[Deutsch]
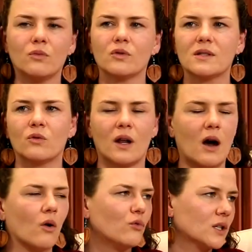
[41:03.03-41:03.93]
muss oder
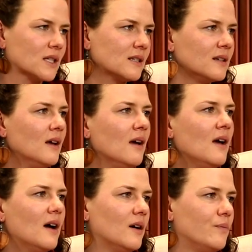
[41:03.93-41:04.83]
auch Wurzeln.
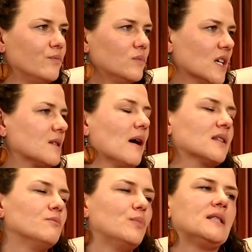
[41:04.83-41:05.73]
Ähm, das macht
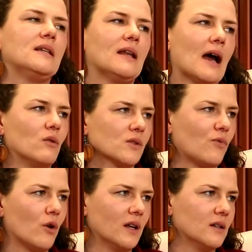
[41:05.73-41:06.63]
es ein bisschen
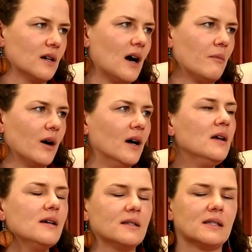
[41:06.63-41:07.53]
herausfordernder. Ja. Aber
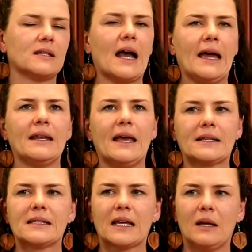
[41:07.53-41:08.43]
es sind keine
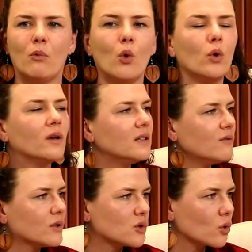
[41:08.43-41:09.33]
extremen Höhen,
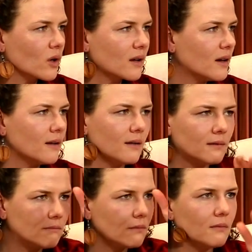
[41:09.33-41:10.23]
die wir zurück, äh,
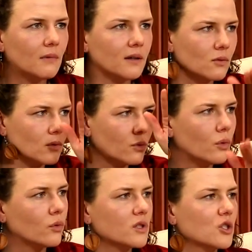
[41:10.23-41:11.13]
also
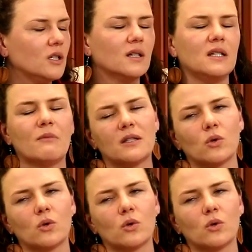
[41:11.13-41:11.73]
Höhenunterschiede, die man